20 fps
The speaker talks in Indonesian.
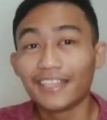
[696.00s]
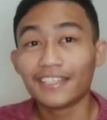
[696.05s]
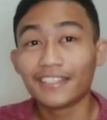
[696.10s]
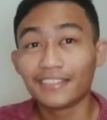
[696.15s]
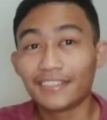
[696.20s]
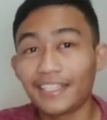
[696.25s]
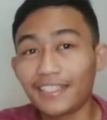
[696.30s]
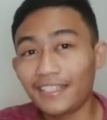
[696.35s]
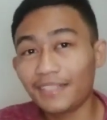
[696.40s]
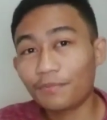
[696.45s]

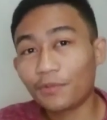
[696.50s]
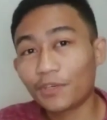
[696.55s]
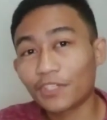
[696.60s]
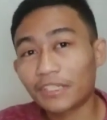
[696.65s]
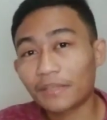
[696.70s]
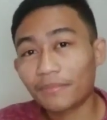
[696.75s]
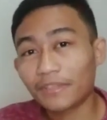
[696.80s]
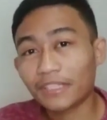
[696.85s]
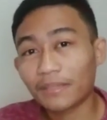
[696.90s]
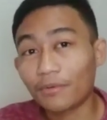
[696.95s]
jadi
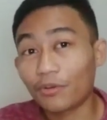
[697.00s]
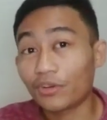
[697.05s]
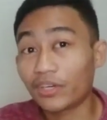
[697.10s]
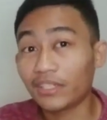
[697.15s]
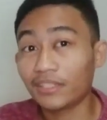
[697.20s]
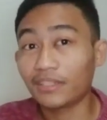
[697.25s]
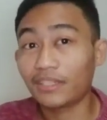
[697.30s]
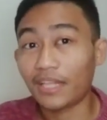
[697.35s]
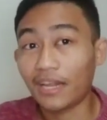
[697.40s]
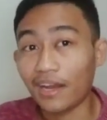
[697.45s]
pertama-tama
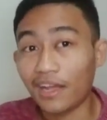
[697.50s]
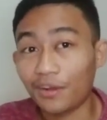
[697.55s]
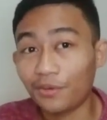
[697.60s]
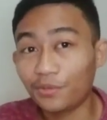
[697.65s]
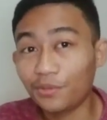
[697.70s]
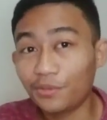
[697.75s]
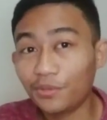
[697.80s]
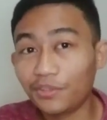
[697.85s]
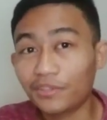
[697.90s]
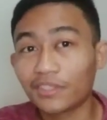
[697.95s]
orang
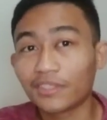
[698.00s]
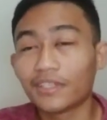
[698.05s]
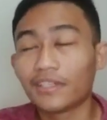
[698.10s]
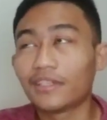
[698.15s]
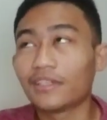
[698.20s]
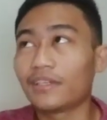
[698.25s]
talaut